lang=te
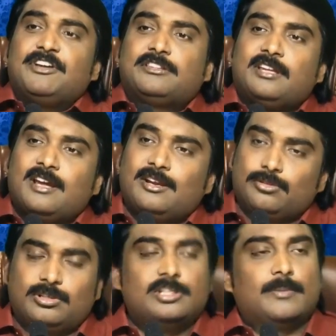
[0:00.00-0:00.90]
థీరీ అనేది
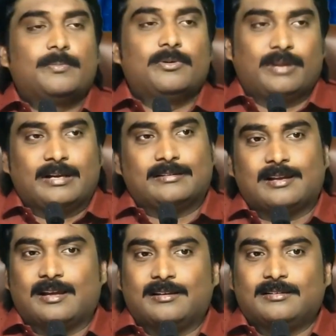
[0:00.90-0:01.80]
ఉంటుంది ఎప్పుడు వెనకతల
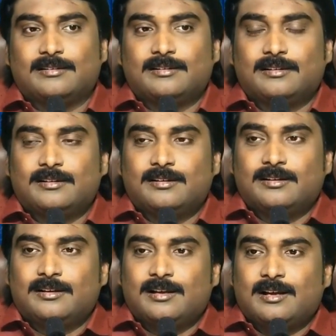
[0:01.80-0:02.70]

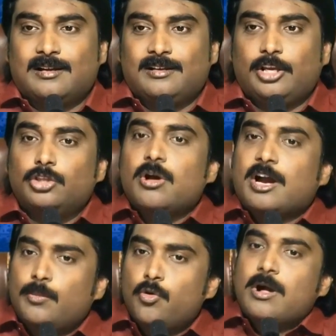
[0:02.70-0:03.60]
ఎందుకు
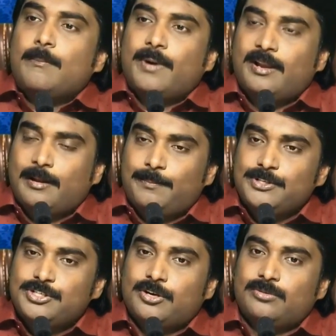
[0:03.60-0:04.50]
అక్కడ భూకంపాన్ని
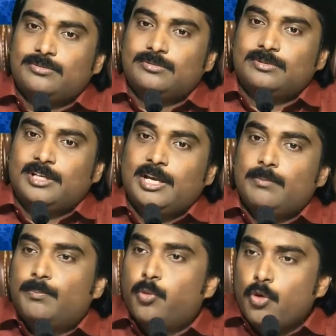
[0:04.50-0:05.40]
రప్పించాడు ఈ
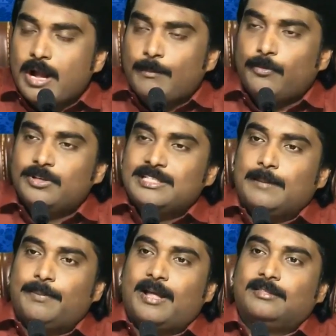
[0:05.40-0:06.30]
భూకంపం వచ్చిన
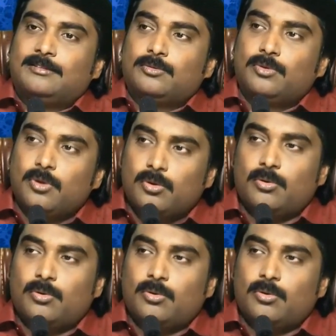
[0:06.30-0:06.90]
ప్రాంతంలో